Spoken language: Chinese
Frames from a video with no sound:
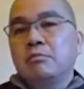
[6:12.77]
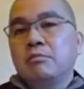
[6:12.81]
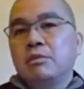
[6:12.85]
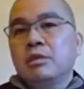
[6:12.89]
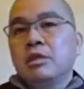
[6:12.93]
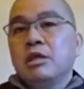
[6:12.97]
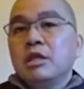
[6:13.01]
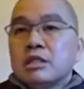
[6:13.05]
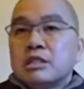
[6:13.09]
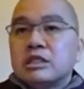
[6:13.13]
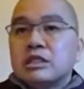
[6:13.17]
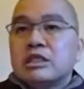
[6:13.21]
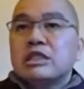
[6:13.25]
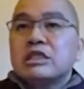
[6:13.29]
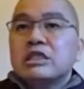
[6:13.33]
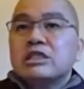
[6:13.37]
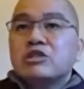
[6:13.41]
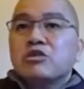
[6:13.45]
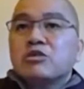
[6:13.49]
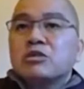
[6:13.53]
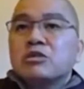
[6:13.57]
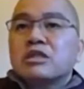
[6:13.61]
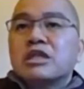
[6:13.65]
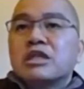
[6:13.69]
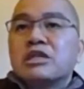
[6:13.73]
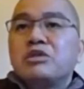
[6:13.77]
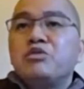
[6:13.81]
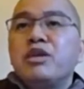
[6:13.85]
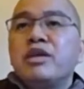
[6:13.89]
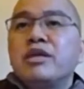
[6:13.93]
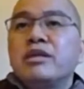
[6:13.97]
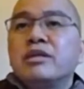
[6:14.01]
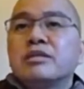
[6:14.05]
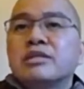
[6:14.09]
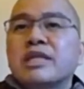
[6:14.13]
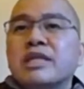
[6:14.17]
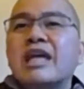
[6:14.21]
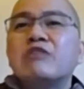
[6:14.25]
这种的愿
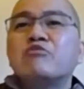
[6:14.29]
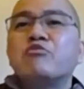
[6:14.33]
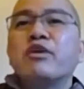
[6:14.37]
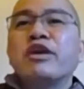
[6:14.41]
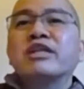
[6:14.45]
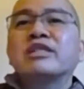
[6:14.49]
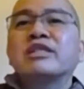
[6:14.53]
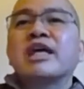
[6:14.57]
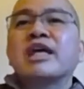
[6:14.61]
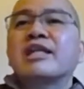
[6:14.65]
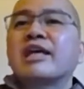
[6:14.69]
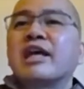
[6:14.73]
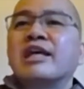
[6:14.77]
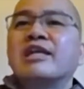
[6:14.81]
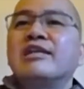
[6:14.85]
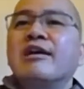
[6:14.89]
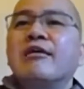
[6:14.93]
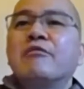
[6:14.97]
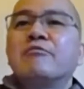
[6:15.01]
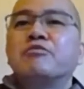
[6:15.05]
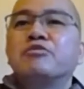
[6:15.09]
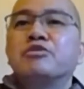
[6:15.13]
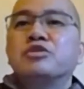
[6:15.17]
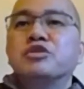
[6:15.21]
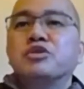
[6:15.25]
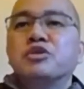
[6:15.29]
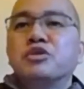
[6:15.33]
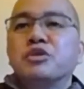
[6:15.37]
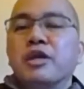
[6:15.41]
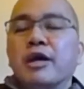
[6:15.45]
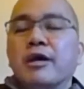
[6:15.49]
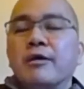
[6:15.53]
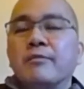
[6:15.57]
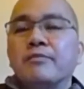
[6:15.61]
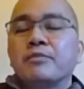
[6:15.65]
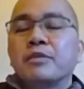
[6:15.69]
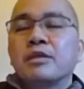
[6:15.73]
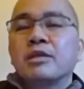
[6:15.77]
太伟大，太了不起
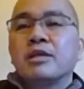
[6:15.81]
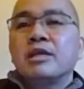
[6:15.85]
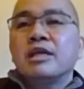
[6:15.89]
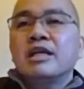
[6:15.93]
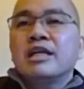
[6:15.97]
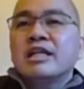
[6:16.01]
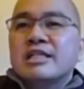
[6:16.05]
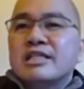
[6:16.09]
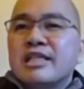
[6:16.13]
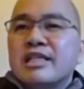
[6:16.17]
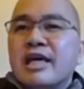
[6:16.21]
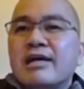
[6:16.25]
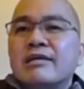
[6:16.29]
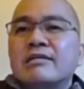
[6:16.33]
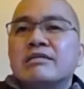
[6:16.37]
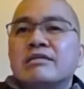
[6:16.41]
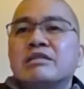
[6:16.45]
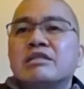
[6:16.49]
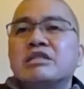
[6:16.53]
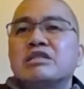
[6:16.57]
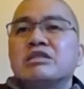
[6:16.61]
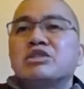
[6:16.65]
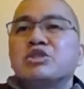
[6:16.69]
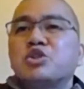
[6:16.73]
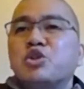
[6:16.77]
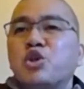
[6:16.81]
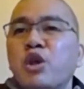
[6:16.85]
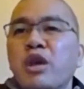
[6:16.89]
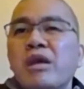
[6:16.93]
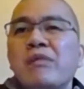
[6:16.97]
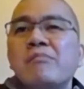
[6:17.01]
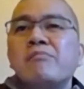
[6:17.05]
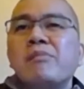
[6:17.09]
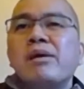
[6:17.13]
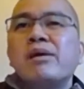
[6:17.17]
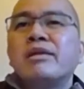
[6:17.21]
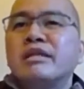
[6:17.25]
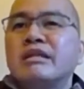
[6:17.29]
但是千
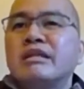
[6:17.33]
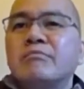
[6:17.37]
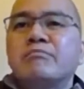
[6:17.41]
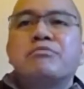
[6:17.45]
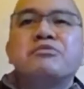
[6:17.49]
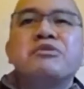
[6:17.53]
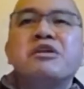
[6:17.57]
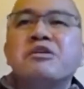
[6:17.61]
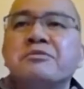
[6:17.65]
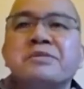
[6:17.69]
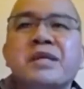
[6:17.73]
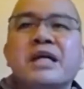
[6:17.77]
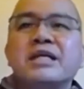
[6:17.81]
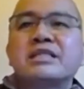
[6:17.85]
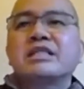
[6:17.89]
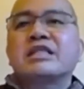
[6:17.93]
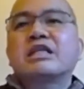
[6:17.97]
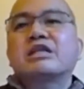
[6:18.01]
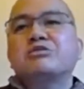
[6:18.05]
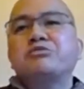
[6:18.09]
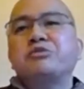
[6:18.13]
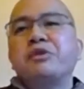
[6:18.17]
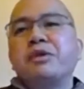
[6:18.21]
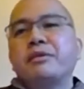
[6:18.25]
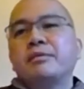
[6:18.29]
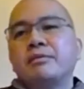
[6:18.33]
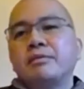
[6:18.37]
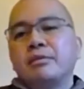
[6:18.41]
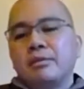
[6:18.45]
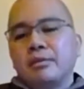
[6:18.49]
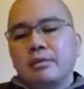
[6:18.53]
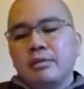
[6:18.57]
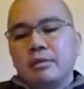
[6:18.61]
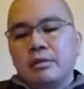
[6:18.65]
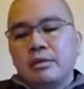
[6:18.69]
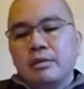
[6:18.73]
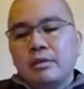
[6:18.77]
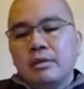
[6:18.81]
万你不要发这个愿。
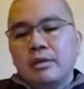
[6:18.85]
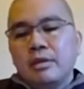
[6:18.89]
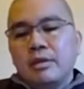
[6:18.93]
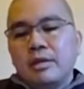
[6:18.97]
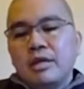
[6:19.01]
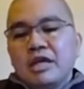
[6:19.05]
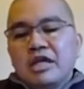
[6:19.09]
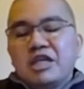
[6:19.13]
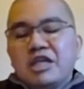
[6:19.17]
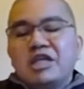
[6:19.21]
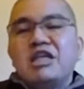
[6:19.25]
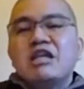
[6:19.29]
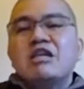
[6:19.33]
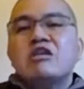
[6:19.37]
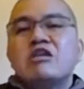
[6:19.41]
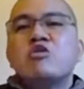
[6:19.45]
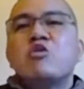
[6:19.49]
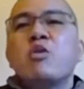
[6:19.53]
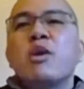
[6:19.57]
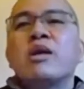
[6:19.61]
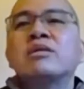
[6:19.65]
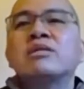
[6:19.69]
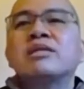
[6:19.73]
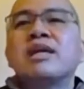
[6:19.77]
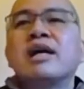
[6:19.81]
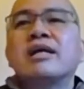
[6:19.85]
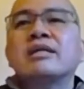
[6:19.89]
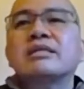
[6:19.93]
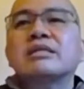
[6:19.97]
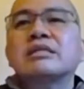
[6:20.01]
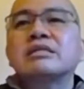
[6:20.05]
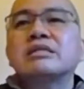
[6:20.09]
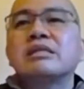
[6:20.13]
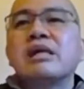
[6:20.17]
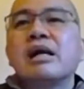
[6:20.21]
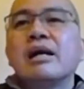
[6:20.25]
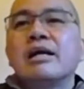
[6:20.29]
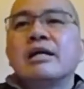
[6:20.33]
印光大师
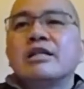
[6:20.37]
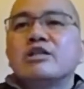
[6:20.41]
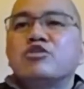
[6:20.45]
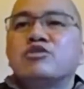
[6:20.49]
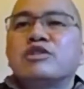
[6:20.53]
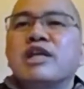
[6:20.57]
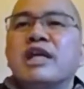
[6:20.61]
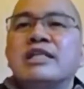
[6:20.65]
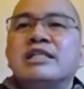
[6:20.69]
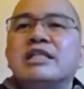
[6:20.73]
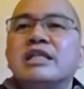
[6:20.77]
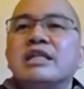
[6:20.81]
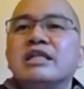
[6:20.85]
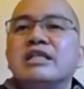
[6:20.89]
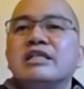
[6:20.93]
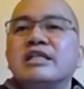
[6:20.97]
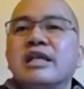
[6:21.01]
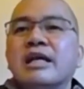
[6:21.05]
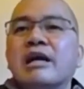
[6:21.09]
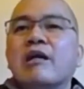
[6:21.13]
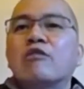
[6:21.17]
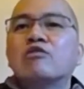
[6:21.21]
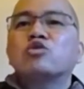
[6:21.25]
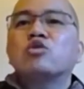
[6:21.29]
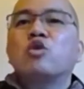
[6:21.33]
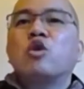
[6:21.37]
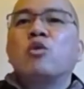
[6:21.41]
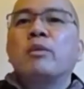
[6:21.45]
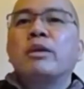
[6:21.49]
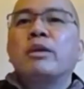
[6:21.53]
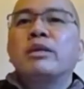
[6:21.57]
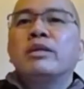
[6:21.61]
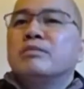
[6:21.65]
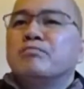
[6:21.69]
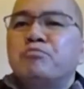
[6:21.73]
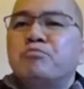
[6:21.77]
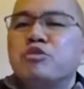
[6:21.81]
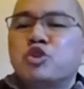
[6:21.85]
啊，就在这里也告诉我们
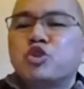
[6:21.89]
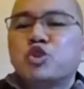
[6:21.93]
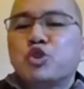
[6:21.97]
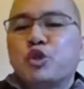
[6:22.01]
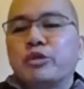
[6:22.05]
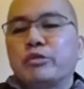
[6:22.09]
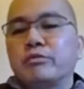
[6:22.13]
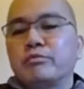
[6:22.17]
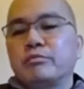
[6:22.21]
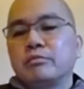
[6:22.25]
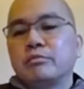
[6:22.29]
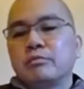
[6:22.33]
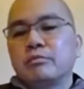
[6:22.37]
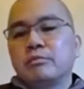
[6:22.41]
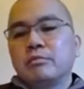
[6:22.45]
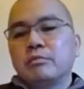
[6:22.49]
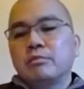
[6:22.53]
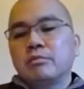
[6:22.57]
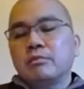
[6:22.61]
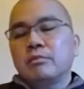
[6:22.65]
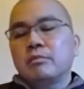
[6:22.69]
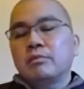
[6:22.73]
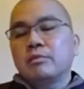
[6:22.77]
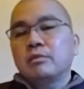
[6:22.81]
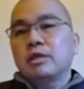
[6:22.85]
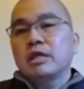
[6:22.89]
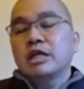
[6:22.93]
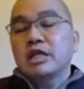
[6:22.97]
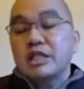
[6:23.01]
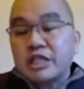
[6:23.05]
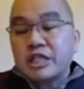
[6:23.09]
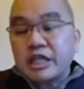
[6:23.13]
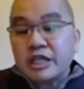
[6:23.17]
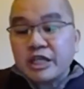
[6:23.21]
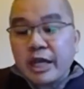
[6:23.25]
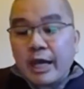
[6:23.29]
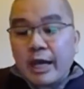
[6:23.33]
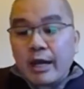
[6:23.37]
不准，而
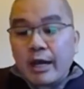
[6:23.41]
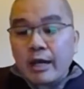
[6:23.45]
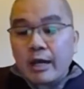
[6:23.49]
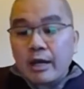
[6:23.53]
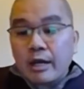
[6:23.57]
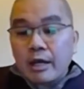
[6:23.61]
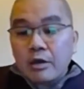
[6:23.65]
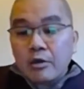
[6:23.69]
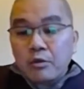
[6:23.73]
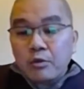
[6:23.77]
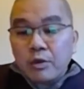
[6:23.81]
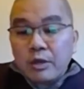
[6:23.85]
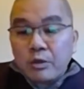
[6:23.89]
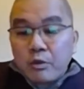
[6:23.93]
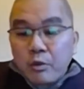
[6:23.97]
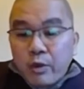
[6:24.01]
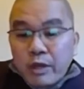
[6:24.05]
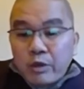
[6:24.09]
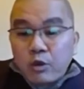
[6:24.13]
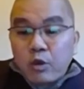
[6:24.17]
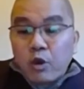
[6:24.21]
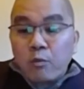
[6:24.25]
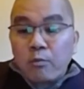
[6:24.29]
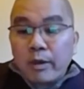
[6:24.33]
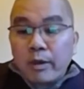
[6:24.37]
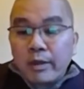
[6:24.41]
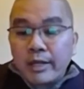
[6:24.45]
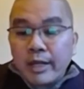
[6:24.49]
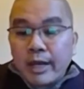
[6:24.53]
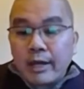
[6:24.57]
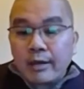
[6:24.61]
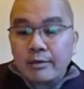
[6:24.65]
且呀，为为我们呢，